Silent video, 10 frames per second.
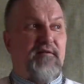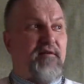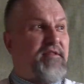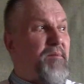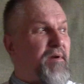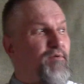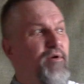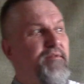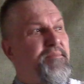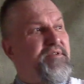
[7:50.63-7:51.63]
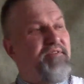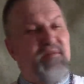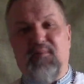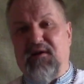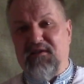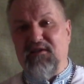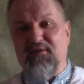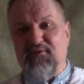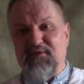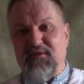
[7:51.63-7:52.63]
когда прогуливаемся в этом парке
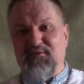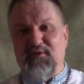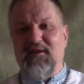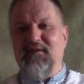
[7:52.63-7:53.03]
Киото, то